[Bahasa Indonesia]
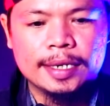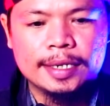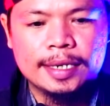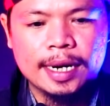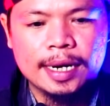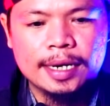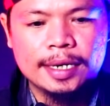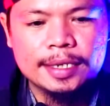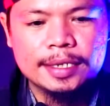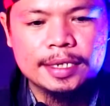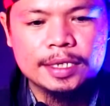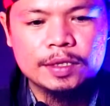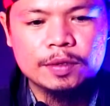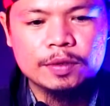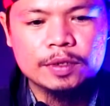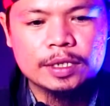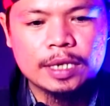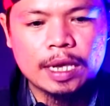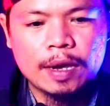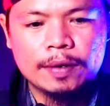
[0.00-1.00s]
Dan di
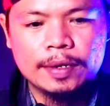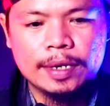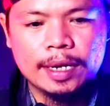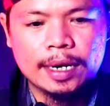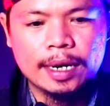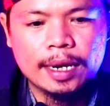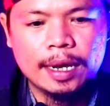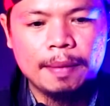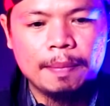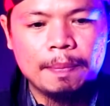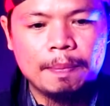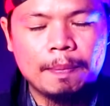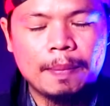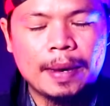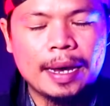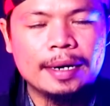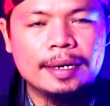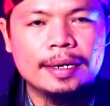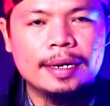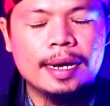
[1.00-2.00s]
situ saudara
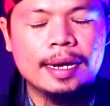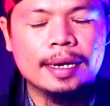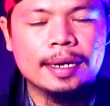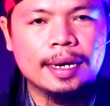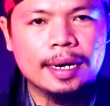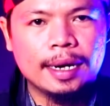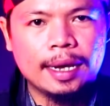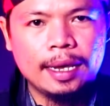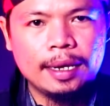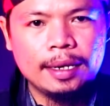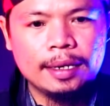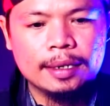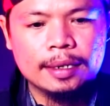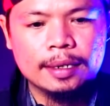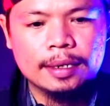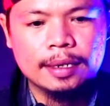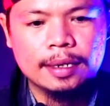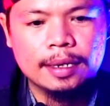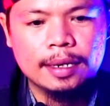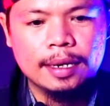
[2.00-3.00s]
pandangilah
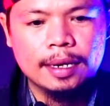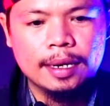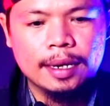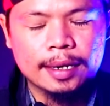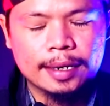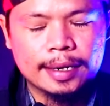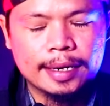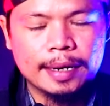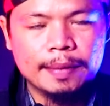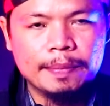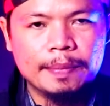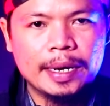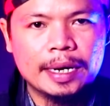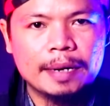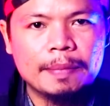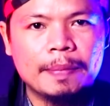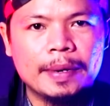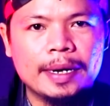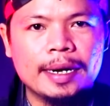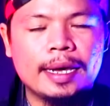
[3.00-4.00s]

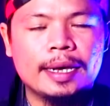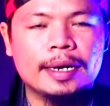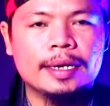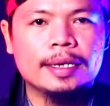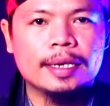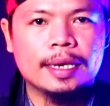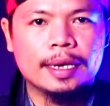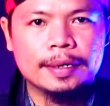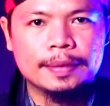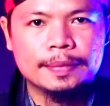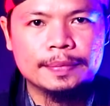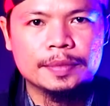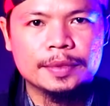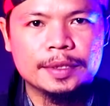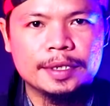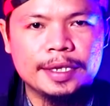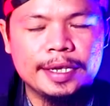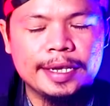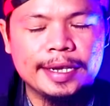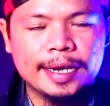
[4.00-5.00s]
gambar penarinya.
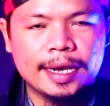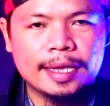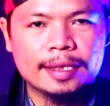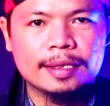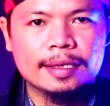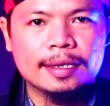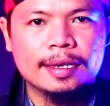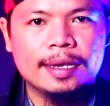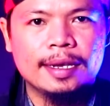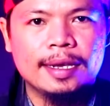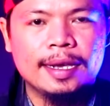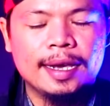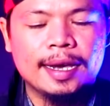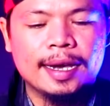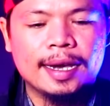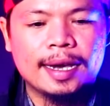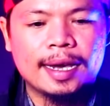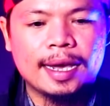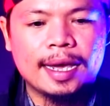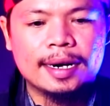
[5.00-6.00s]
Ingat,
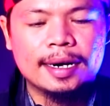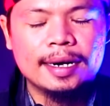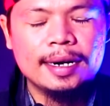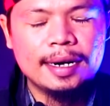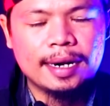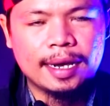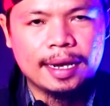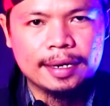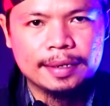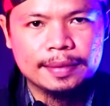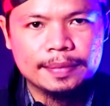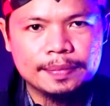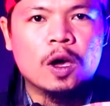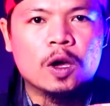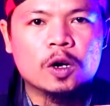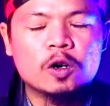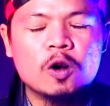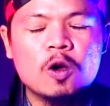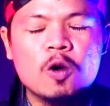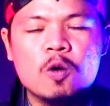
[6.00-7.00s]
karena
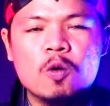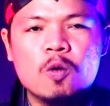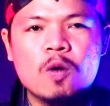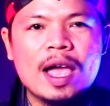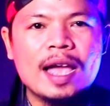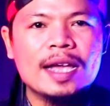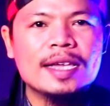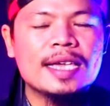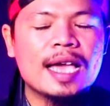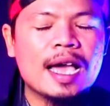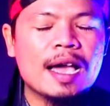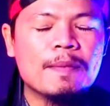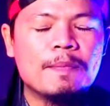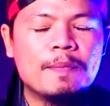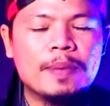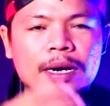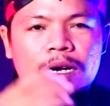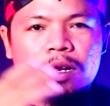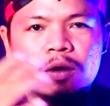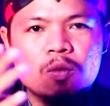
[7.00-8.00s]
roh uang
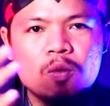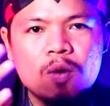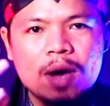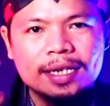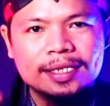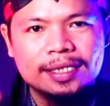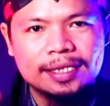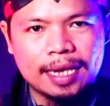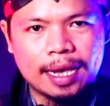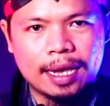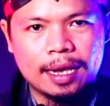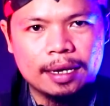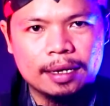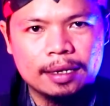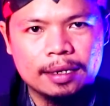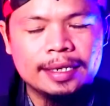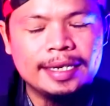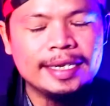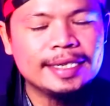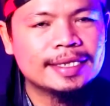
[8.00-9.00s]
yang berkuasa
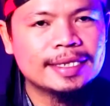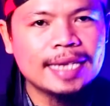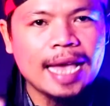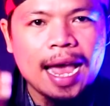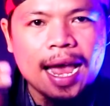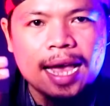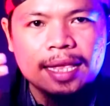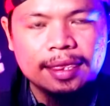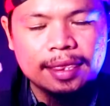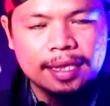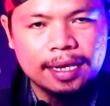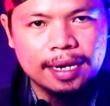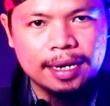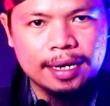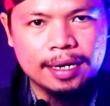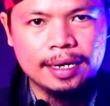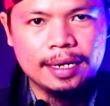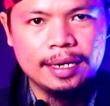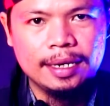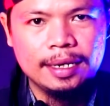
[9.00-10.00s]
di saat
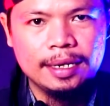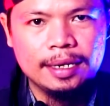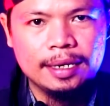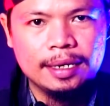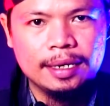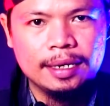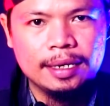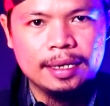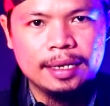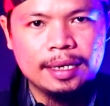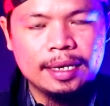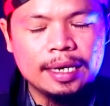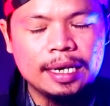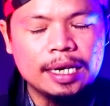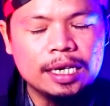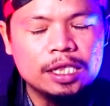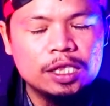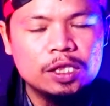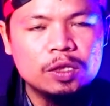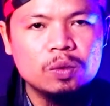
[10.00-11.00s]
ini
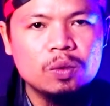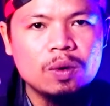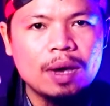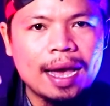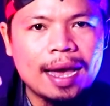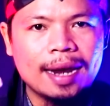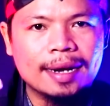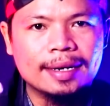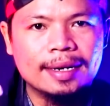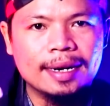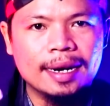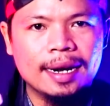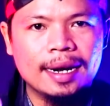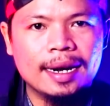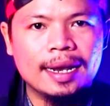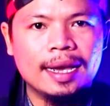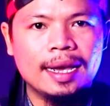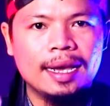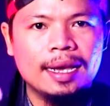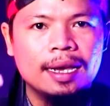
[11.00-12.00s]
itu
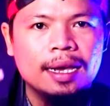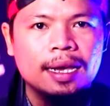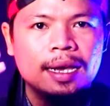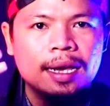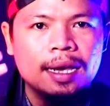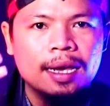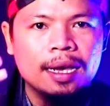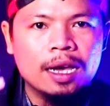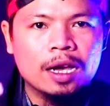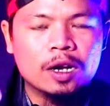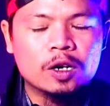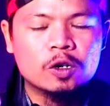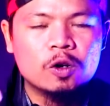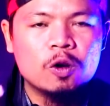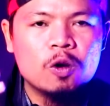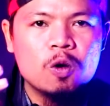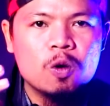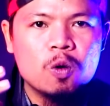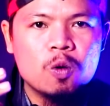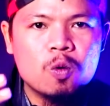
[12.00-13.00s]
adalah
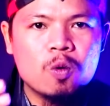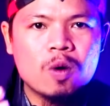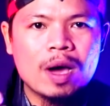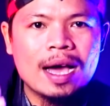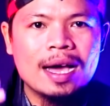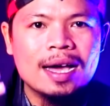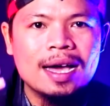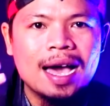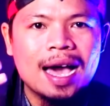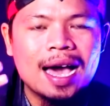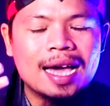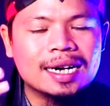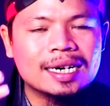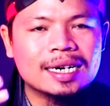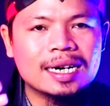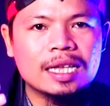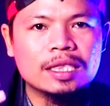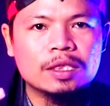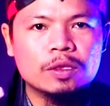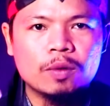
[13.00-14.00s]
roh uang
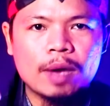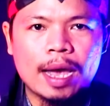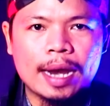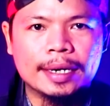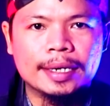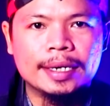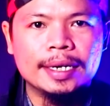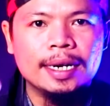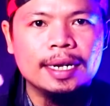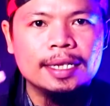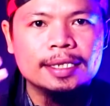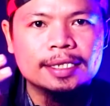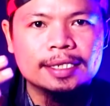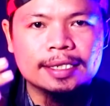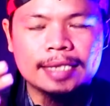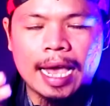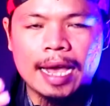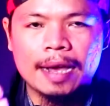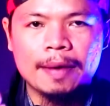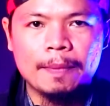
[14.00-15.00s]
Ratu Adil
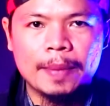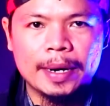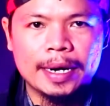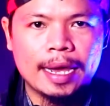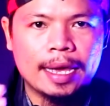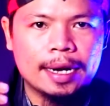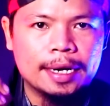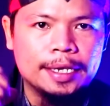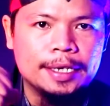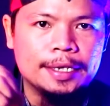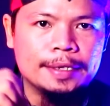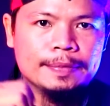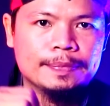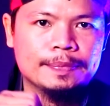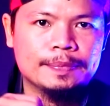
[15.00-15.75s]
Sang Penari.